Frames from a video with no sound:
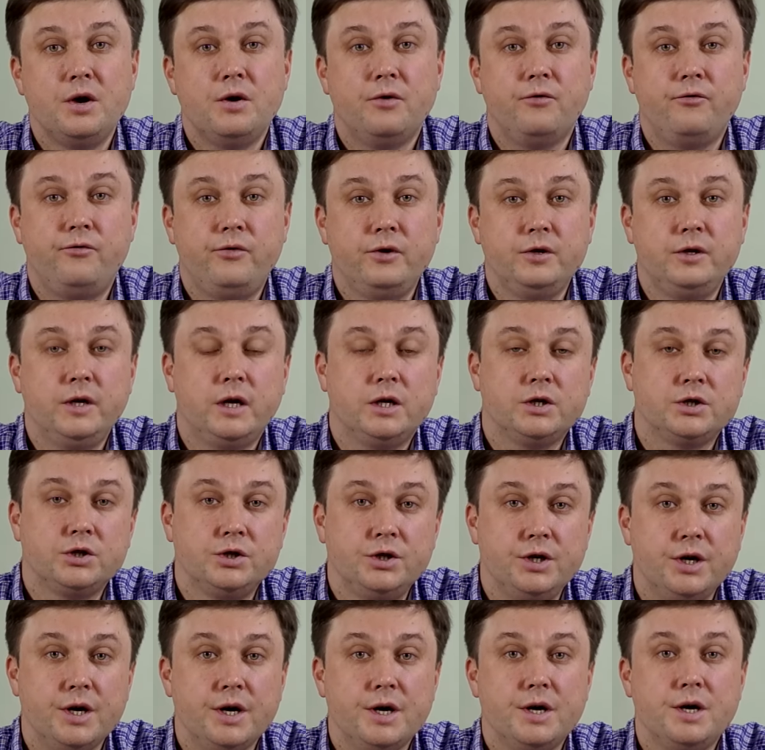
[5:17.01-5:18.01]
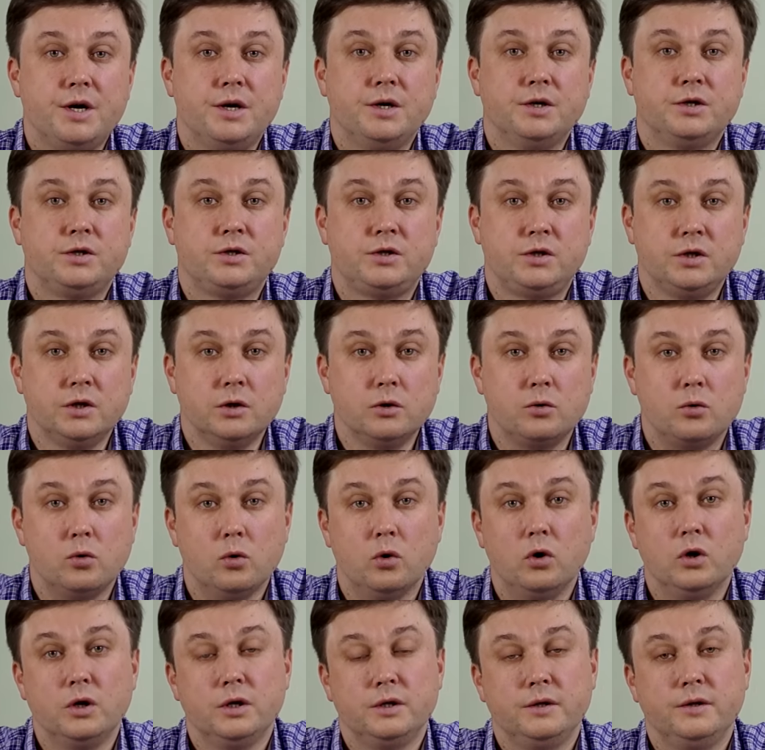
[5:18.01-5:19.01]
вы должны
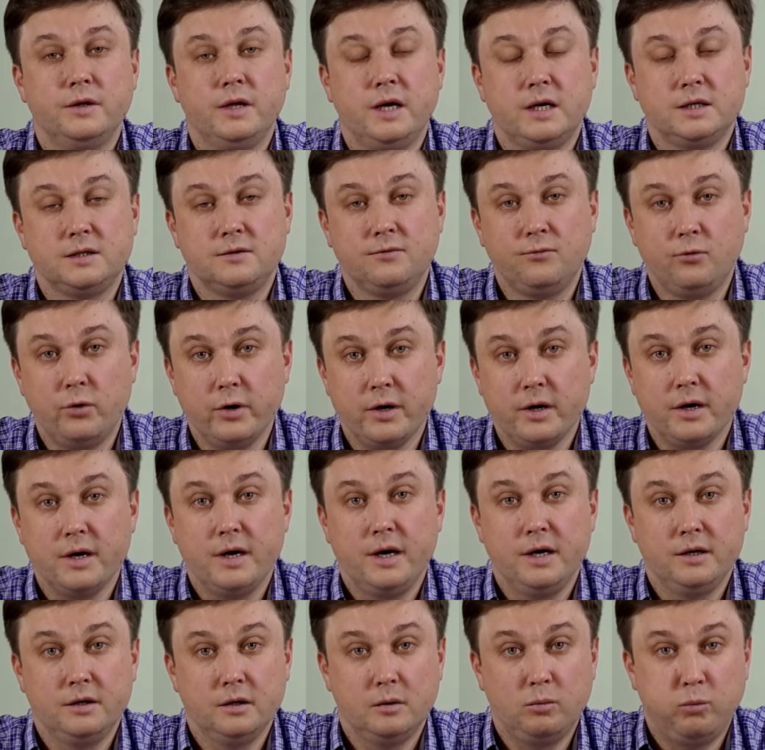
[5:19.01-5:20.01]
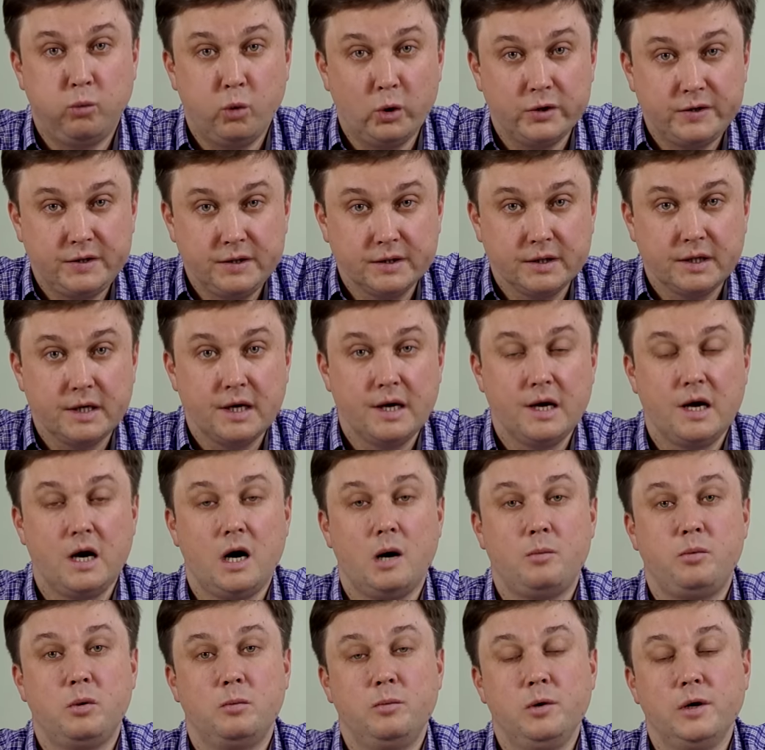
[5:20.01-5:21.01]
ссылку на свой этот постинг
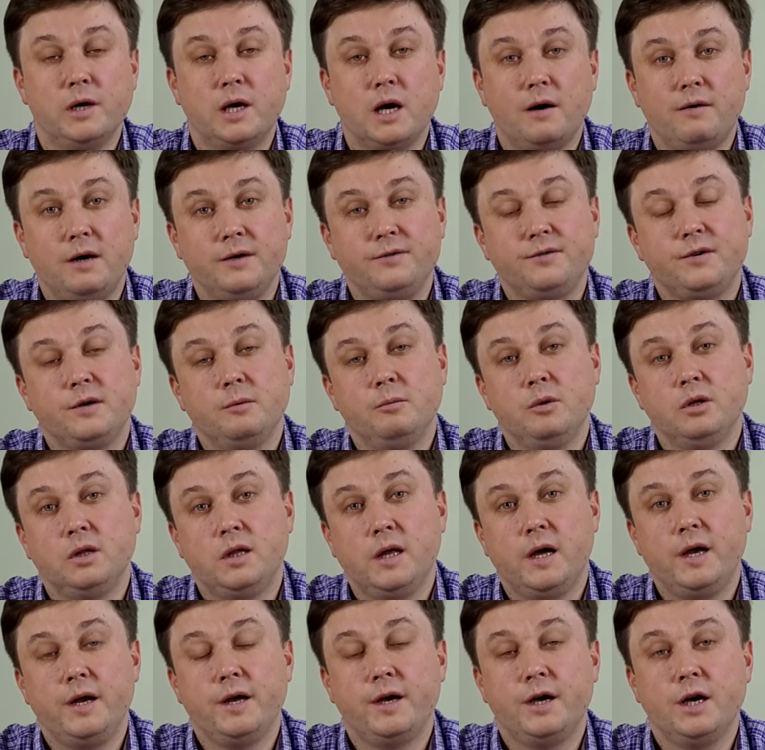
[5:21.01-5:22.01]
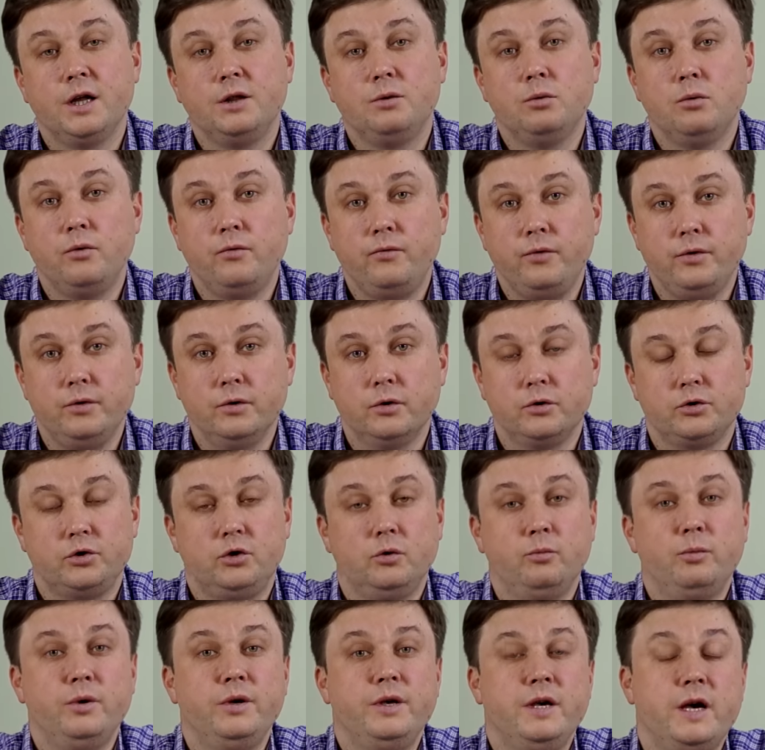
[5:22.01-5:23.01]
опубликовать в комментарии к этому видео,
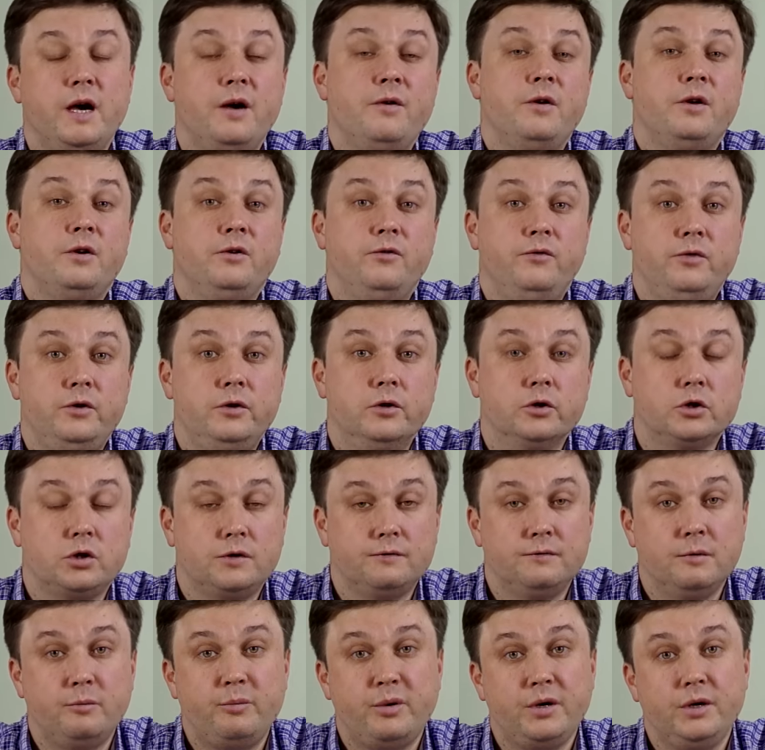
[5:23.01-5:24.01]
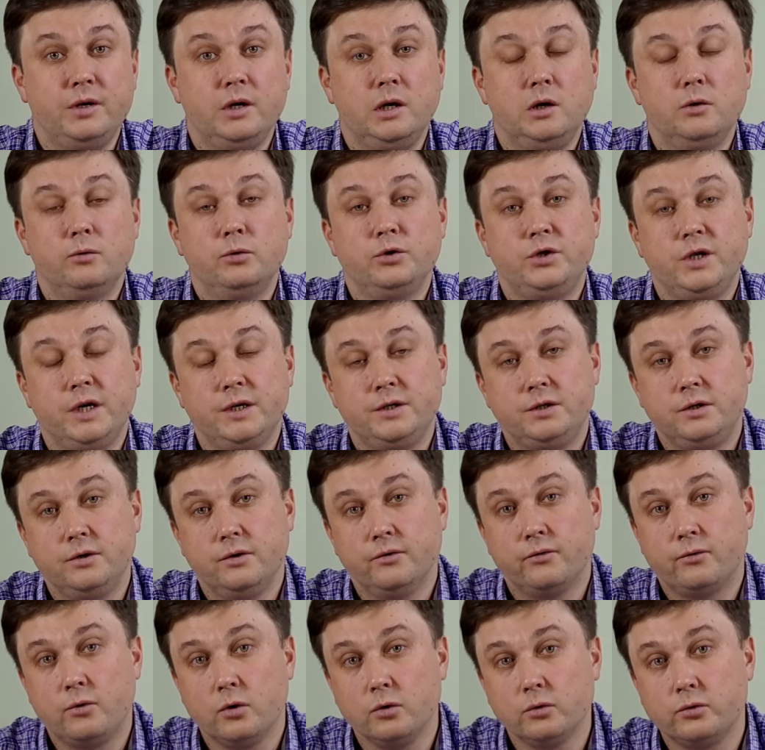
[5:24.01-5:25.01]
чтобы я видел, что вы приняли участие
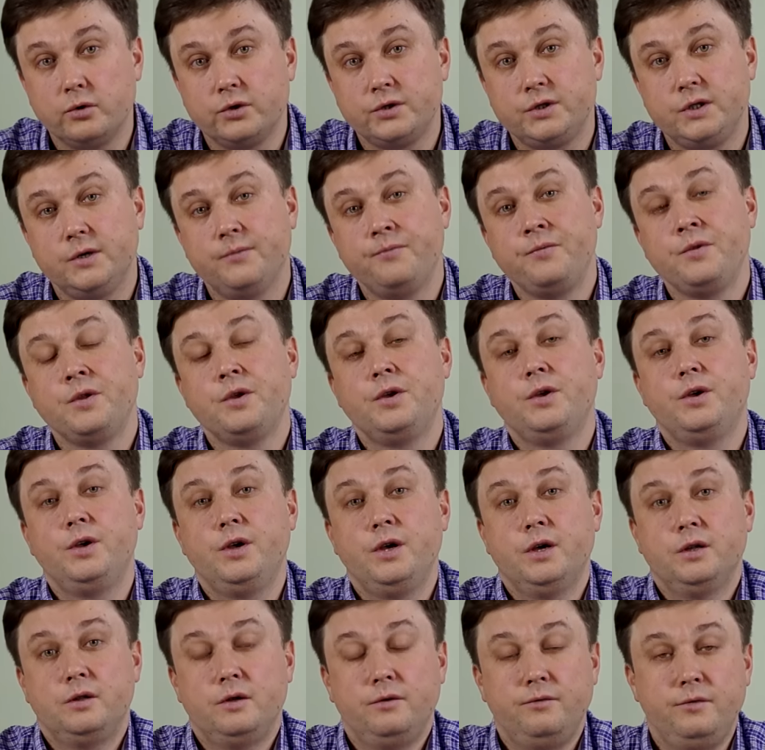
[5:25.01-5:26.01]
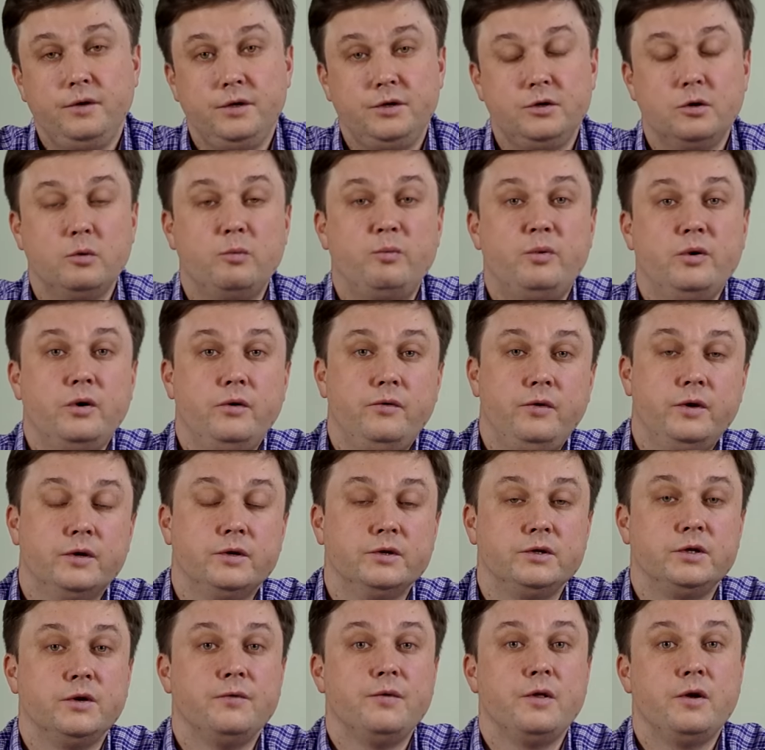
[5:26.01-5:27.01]
в конкурсе и это видео
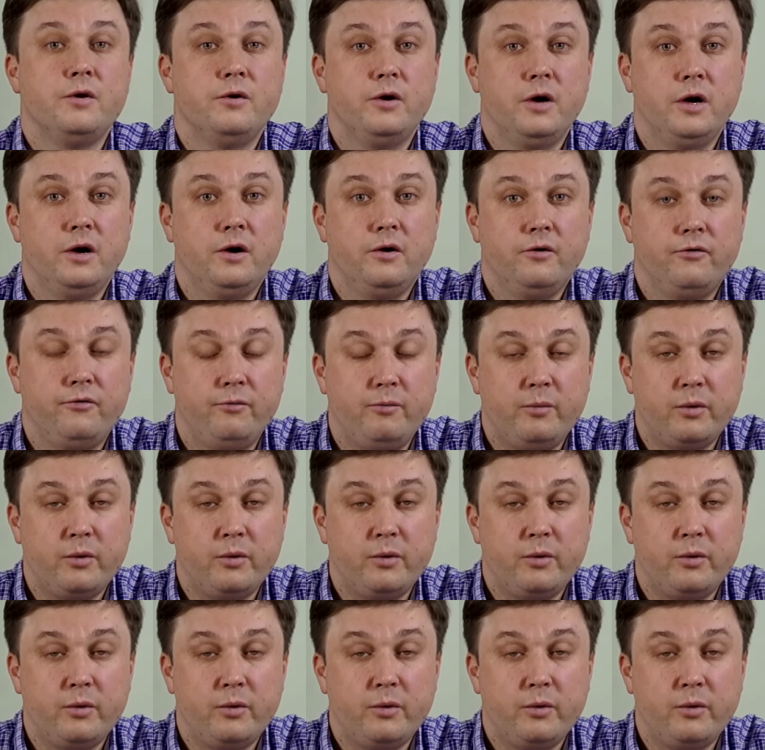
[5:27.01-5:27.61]
появилось э,